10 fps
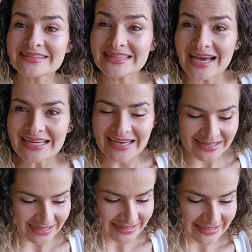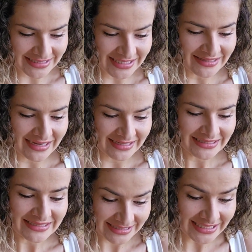tan agradecida,
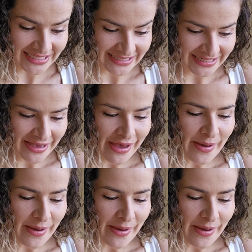sí,